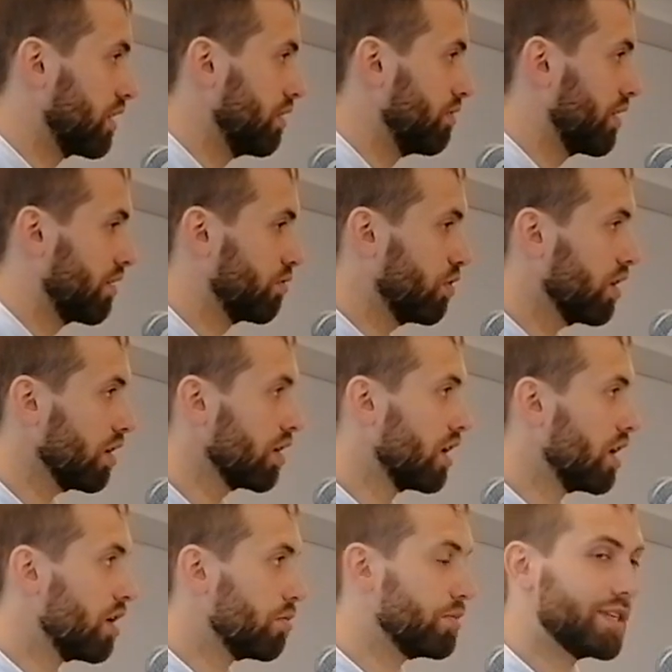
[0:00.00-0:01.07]
vient le voir,
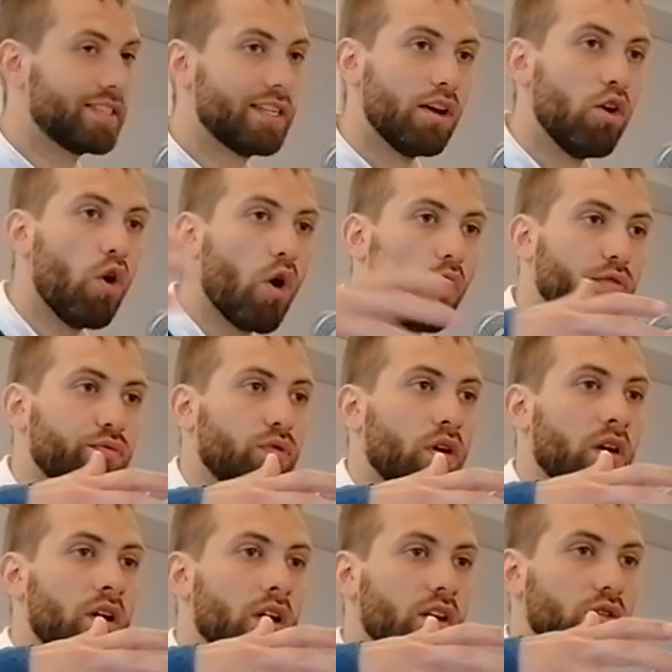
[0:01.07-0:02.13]
mais c'est leur
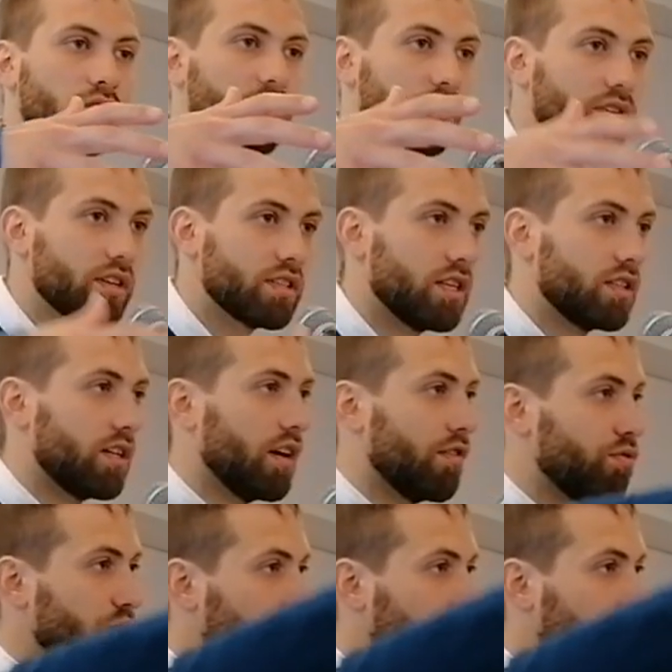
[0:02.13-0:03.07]
foi. Donc ça veut dire que c'est la